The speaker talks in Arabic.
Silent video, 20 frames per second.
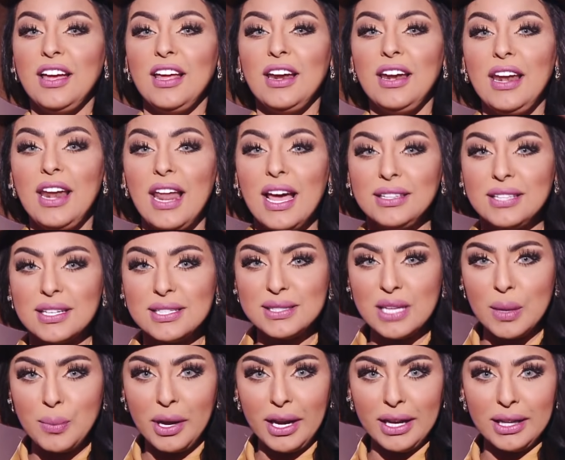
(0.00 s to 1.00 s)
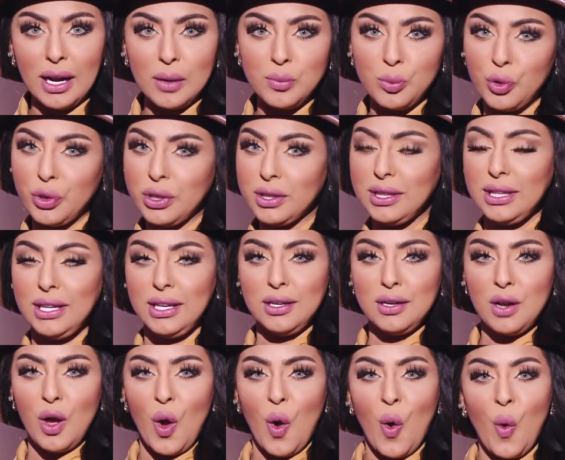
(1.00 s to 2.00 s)
لا تستمع الى المغرضين
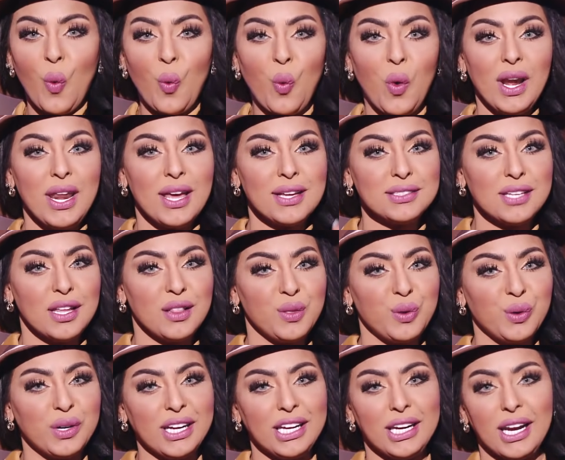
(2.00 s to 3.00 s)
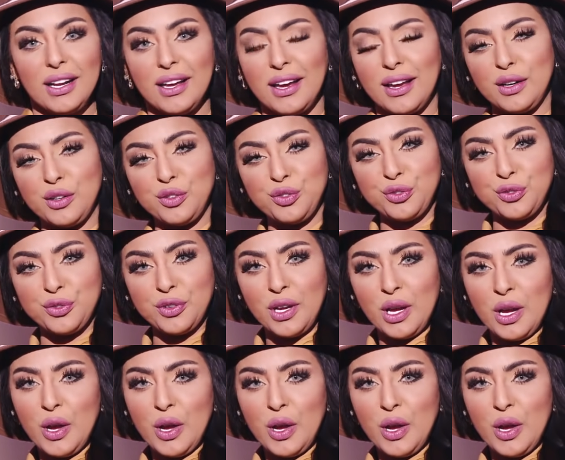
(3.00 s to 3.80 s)
ولا تنظر الى الخلف